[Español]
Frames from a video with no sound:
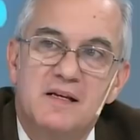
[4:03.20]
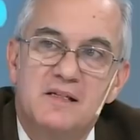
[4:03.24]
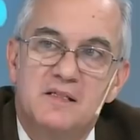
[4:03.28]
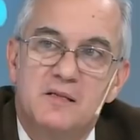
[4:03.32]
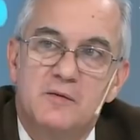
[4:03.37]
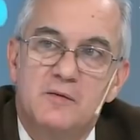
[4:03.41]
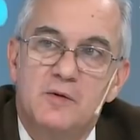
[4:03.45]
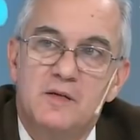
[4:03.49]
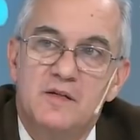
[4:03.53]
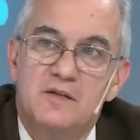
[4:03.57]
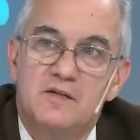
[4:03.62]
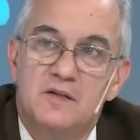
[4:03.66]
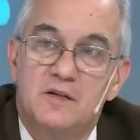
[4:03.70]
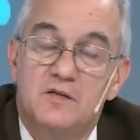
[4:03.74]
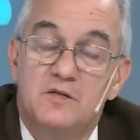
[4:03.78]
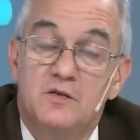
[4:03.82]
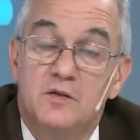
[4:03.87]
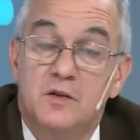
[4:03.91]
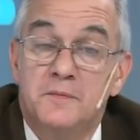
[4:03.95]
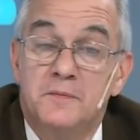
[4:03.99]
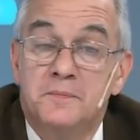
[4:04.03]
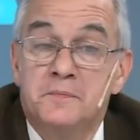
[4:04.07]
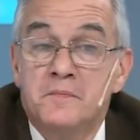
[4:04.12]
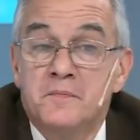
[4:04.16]

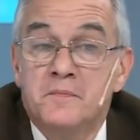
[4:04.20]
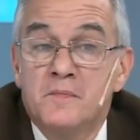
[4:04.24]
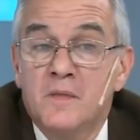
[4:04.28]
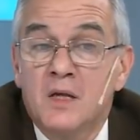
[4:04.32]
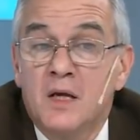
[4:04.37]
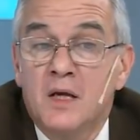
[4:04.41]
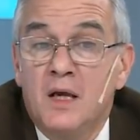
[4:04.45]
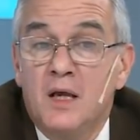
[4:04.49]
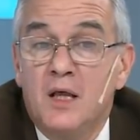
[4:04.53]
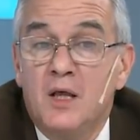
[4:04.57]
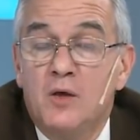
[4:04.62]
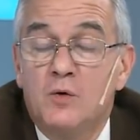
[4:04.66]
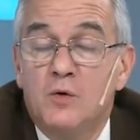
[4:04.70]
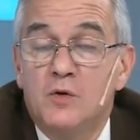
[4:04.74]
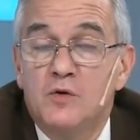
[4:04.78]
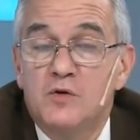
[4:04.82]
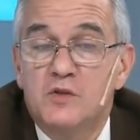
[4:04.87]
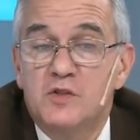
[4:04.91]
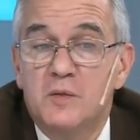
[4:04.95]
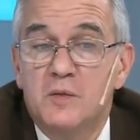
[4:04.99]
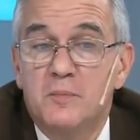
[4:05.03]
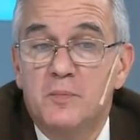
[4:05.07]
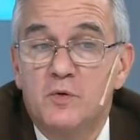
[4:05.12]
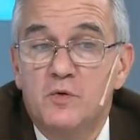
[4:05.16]
civilización. Y cuando
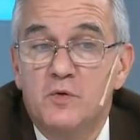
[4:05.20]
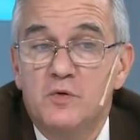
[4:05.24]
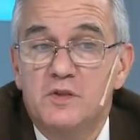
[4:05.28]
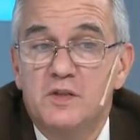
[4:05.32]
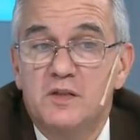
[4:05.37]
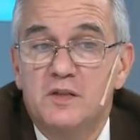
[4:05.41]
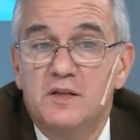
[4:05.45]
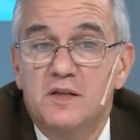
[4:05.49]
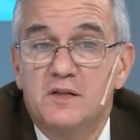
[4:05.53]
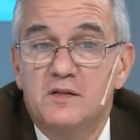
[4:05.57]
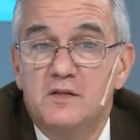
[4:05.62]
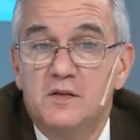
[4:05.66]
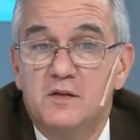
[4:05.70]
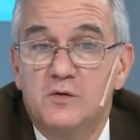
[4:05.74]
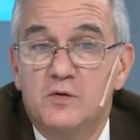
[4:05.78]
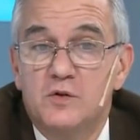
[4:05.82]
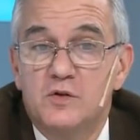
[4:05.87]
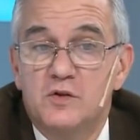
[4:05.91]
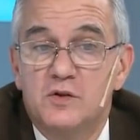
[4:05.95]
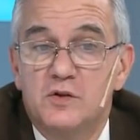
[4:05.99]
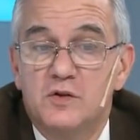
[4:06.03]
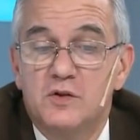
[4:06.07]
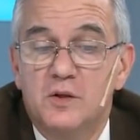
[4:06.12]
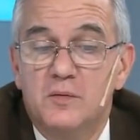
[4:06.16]
se produce esta
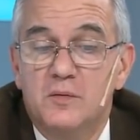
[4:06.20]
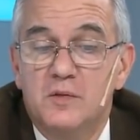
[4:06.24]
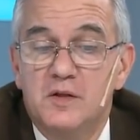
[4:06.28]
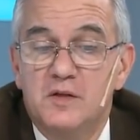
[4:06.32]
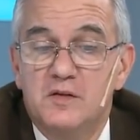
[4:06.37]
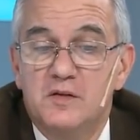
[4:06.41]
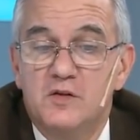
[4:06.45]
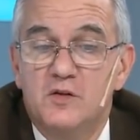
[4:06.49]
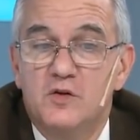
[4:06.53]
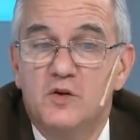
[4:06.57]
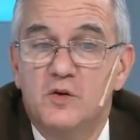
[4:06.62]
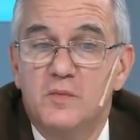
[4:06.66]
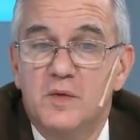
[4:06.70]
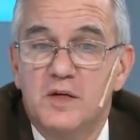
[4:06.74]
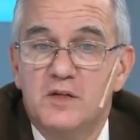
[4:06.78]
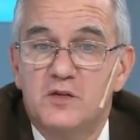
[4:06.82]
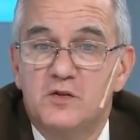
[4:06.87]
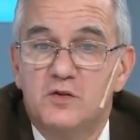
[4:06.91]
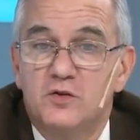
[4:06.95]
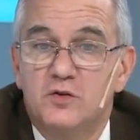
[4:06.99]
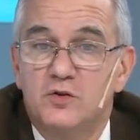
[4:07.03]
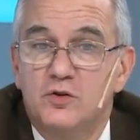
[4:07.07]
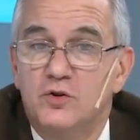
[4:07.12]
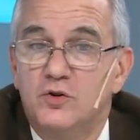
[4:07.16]
situación del 25 de
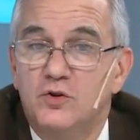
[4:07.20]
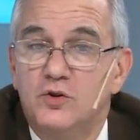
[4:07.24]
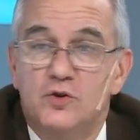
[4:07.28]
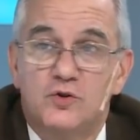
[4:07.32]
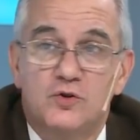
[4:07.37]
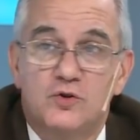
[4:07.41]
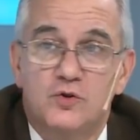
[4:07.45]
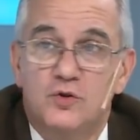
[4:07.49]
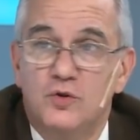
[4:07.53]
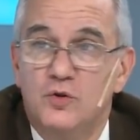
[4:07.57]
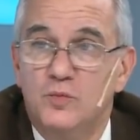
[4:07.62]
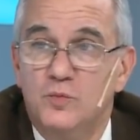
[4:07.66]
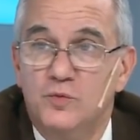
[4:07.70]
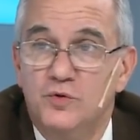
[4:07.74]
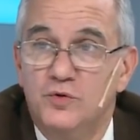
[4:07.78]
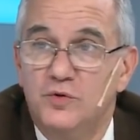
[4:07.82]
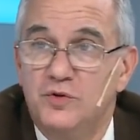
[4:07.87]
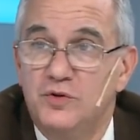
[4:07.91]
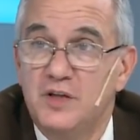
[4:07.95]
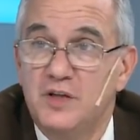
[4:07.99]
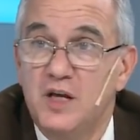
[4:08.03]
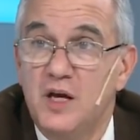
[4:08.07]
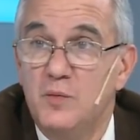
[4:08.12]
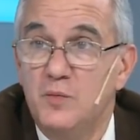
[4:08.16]
mayo, no todo el mundo
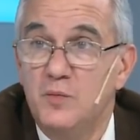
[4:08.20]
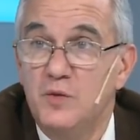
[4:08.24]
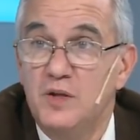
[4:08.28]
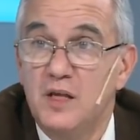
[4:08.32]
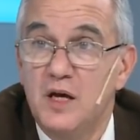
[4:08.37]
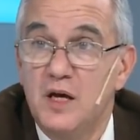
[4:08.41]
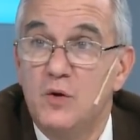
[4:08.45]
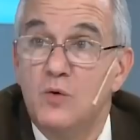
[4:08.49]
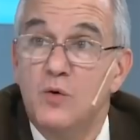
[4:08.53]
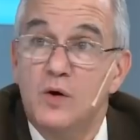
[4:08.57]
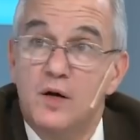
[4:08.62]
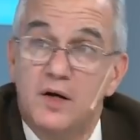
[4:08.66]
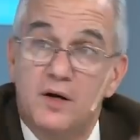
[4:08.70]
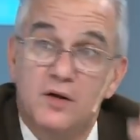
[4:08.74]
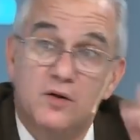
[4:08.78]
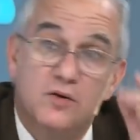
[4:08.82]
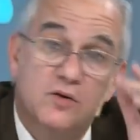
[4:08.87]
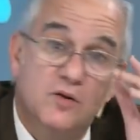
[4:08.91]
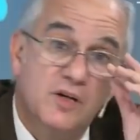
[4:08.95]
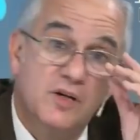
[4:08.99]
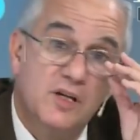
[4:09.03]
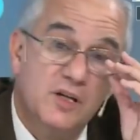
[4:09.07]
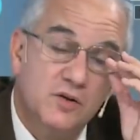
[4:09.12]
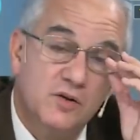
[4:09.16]
estaba muy de
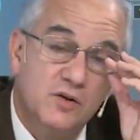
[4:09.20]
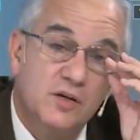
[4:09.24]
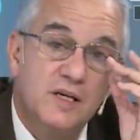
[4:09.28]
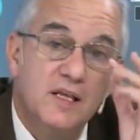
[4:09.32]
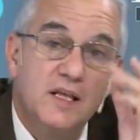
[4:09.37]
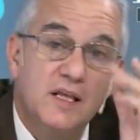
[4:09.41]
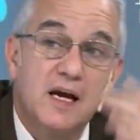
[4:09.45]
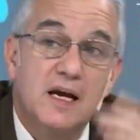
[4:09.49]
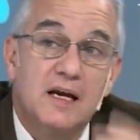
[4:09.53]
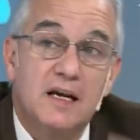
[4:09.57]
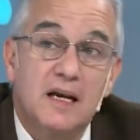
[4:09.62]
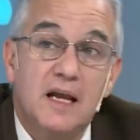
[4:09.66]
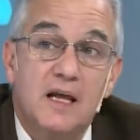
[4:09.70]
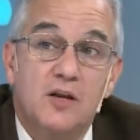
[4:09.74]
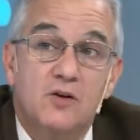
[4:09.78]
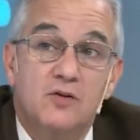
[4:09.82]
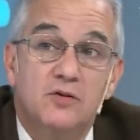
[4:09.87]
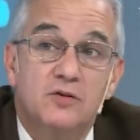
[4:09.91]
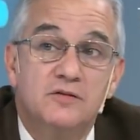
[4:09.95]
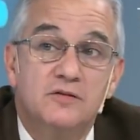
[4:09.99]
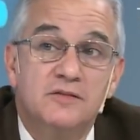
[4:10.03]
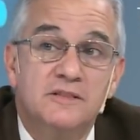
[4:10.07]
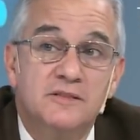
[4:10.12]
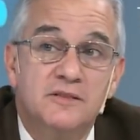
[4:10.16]
acuerdo y no queda
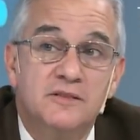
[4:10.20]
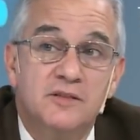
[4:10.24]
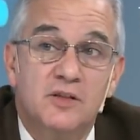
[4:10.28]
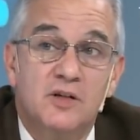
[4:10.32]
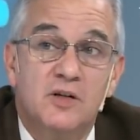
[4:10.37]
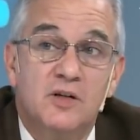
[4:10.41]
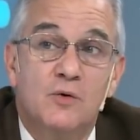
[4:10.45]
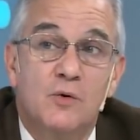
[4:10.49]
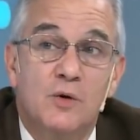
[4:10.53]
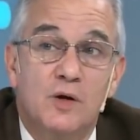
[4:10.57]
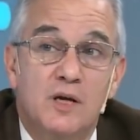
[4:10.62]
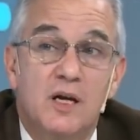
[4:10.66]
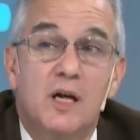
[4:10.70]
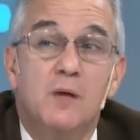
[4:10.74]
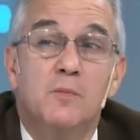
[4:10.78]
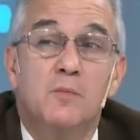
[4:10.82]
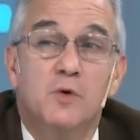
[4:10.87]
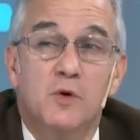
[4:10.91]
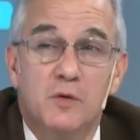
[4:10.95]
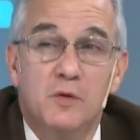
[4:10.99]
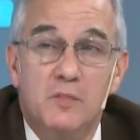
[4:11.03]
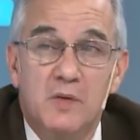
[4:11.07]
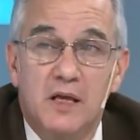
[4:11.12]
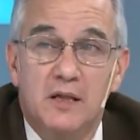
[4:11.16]
claro cuál era el
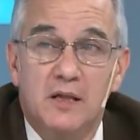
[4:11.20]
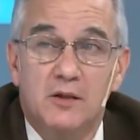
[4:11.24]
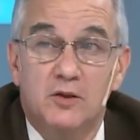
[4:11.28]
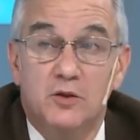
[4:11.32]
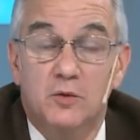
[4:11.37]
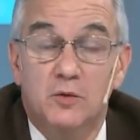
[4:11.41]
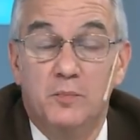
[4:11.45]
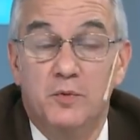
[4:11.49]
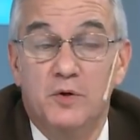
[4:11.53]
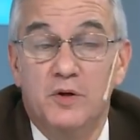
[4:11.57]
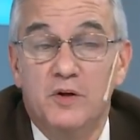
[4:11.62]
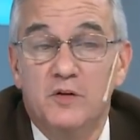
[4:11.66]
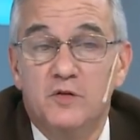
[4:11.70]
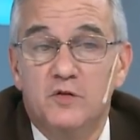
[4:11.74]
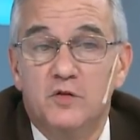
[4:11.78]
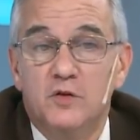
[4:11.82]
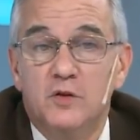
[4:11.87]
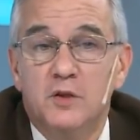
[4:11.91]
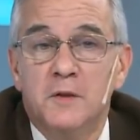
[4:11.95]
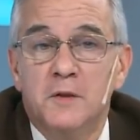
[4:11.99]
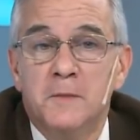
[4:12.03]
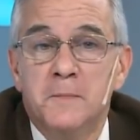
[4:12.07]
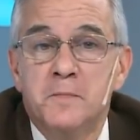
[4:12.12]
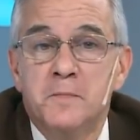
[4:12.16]
movimiento. Por eso